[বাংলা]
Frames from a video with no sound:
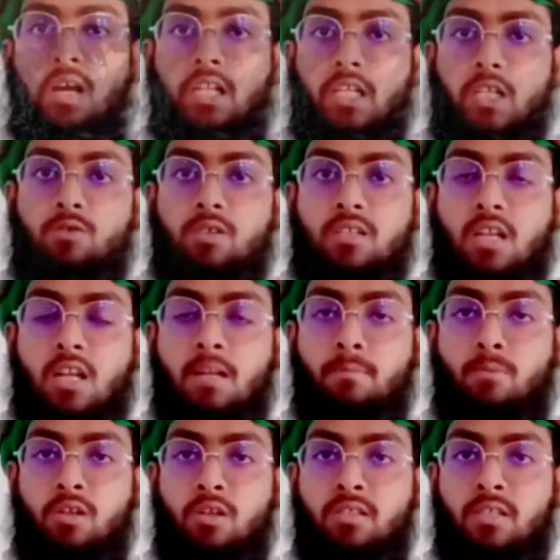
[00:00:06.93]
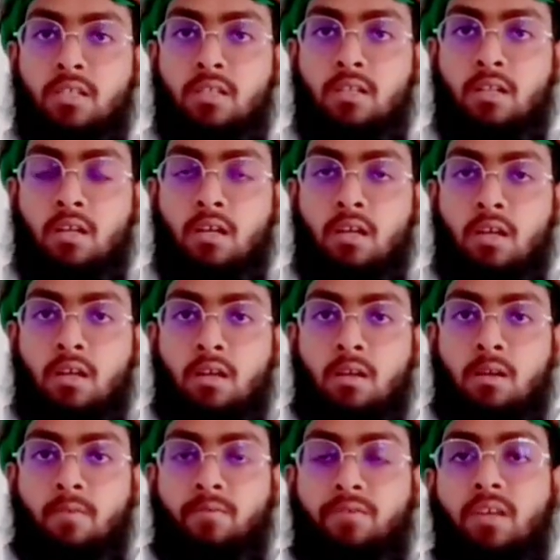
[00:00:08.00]
আলী ওয়াসাল্লাম বলেছেন
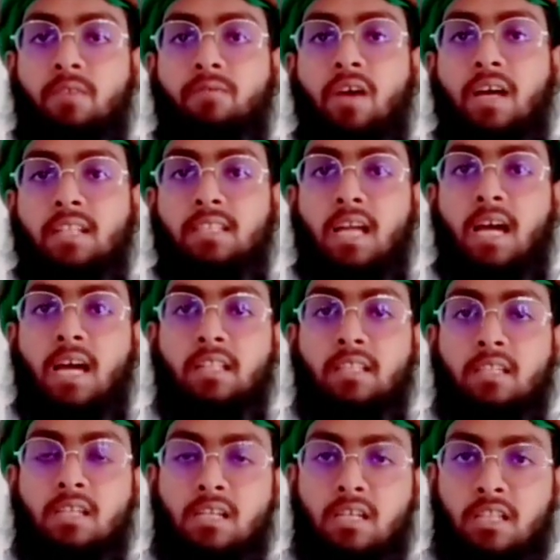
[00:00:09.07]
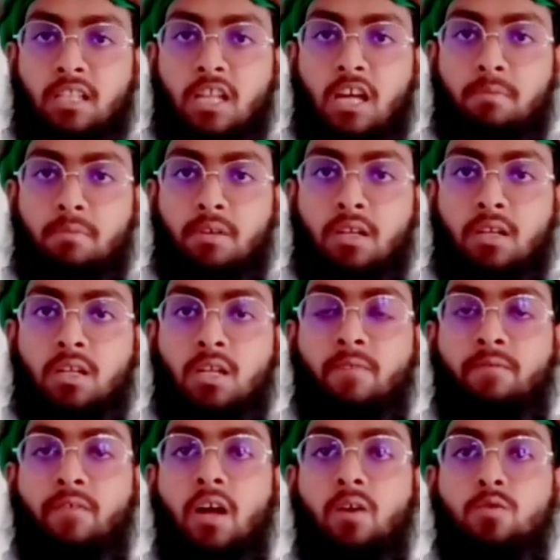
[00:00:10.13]
ফি ফাতিহাতিল কিতাবি
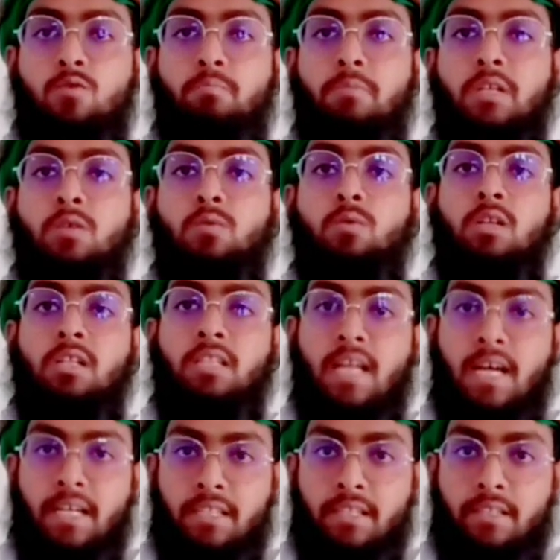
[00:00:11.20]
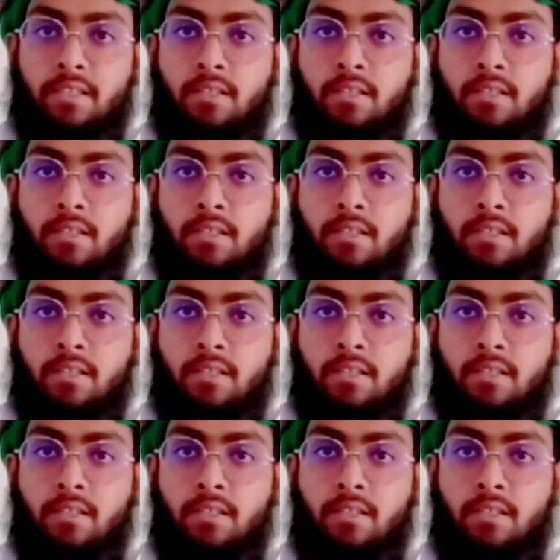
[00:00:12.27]
শিফা উন মিনকুল্লি দাইন